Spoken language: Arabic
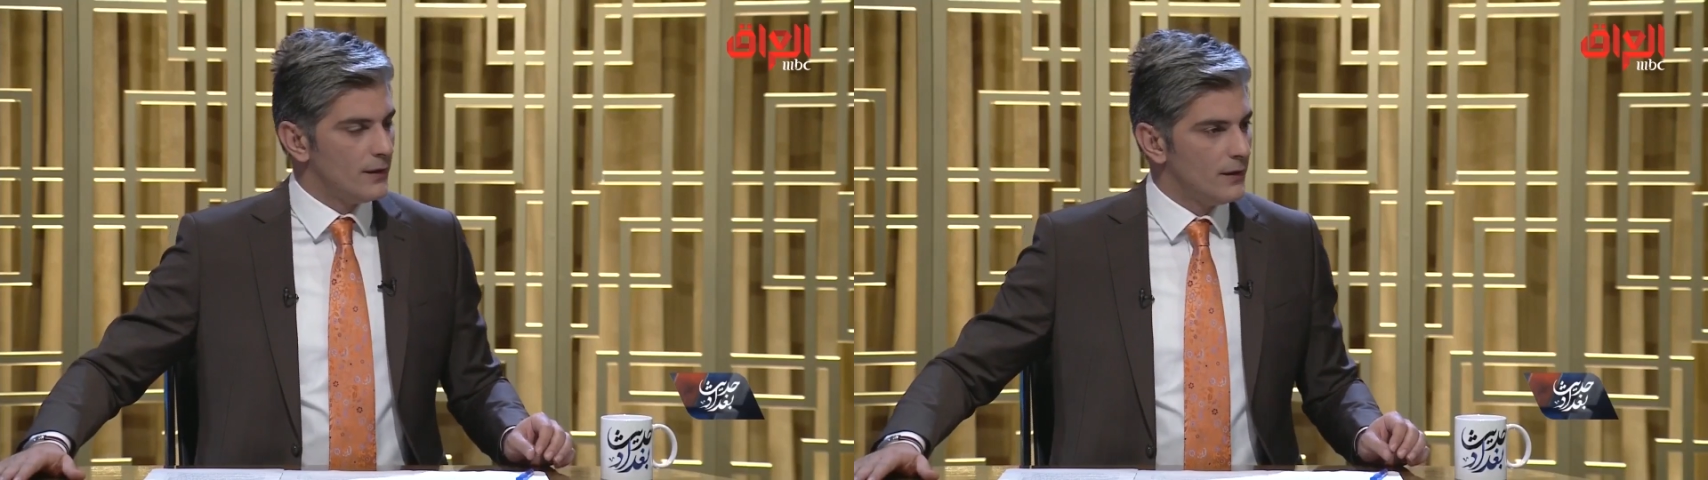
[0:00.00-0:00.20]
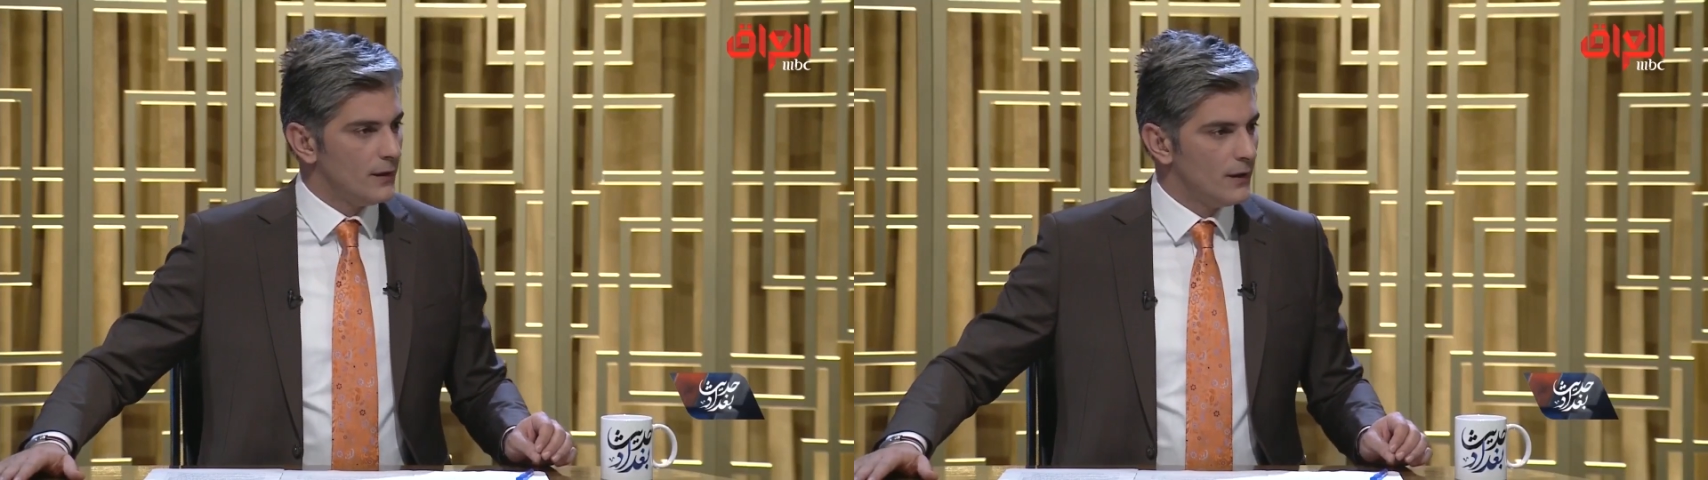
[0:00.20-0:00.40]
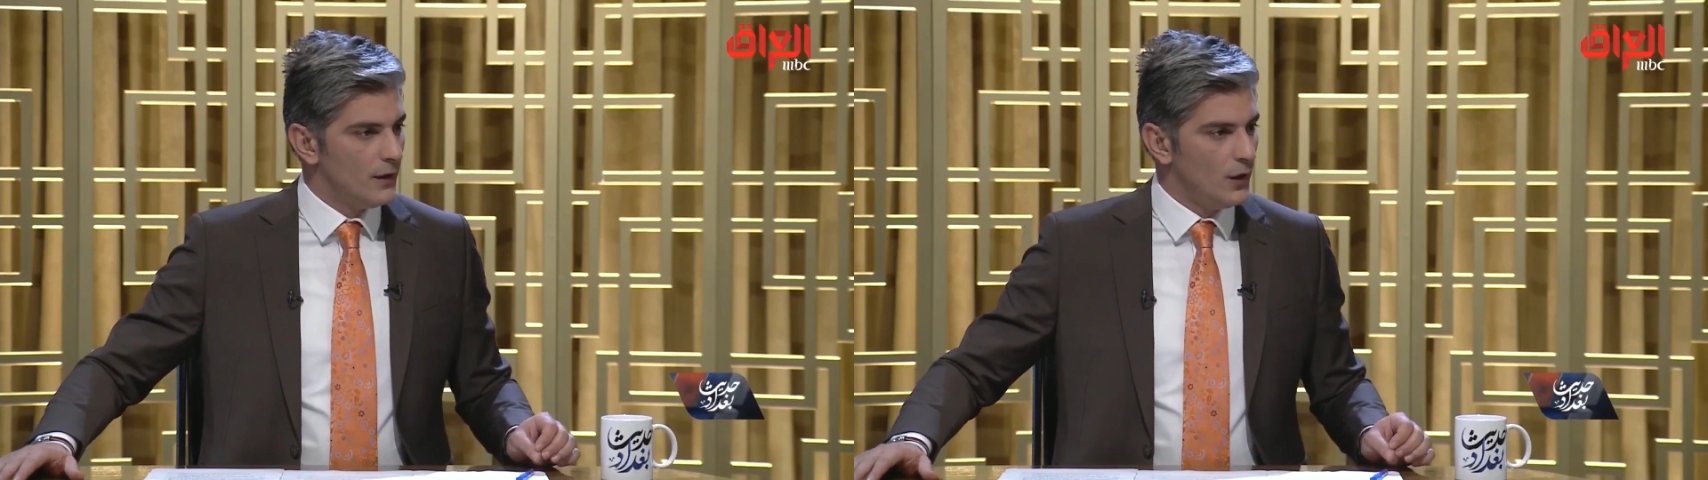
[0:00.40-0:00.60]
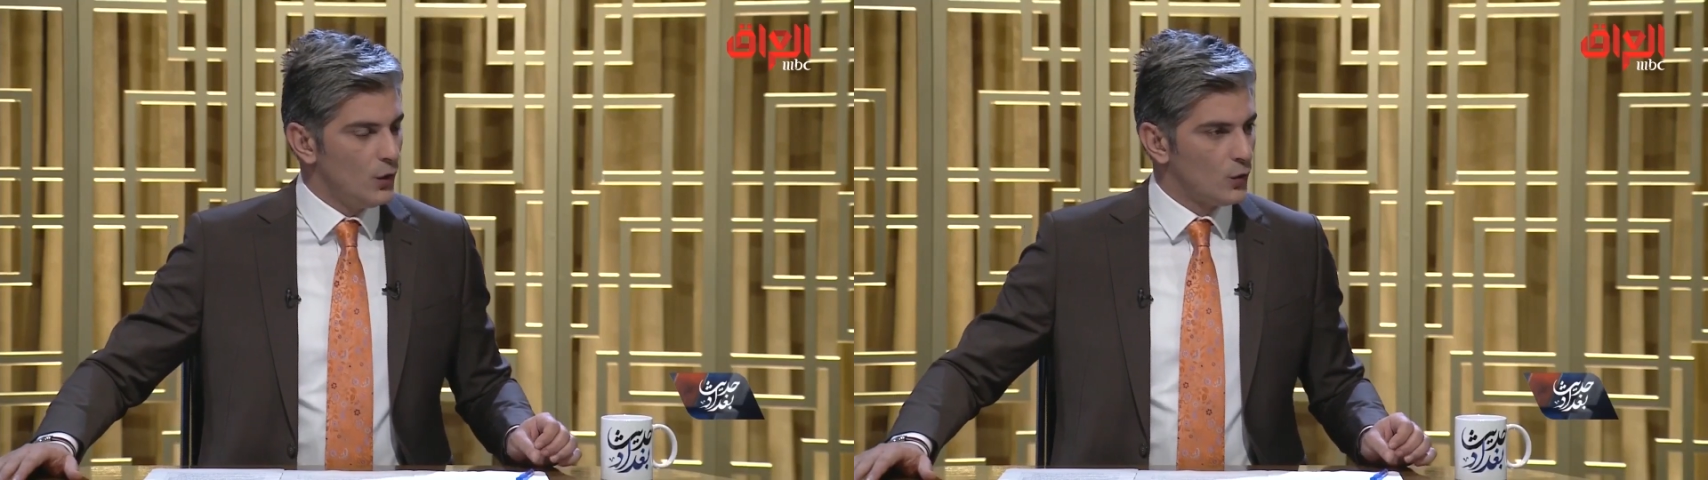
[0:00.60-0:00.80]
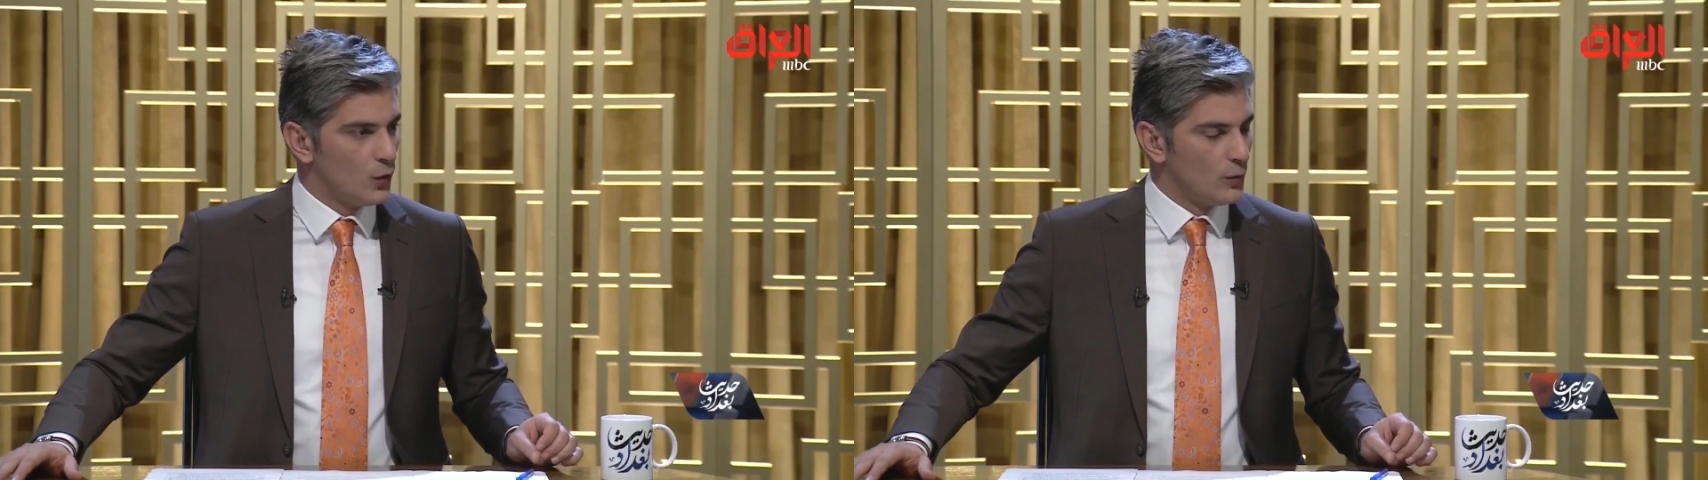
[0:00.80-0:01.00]
آه،
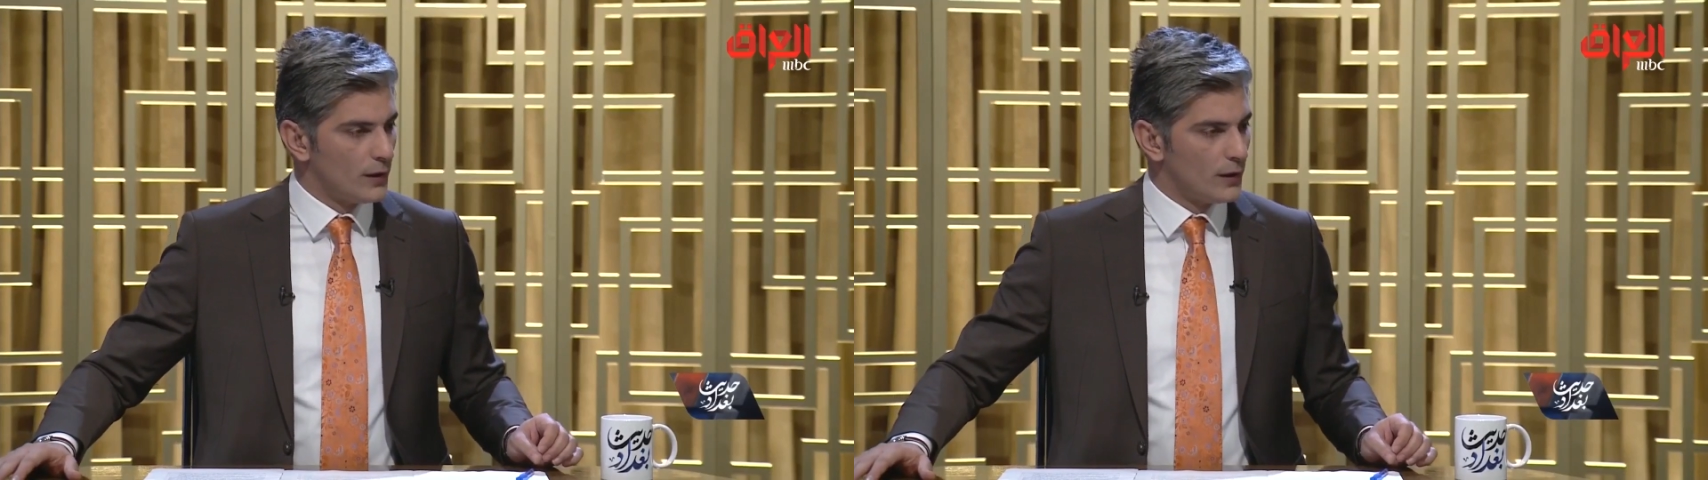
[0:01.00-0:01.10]
خلينا نحكي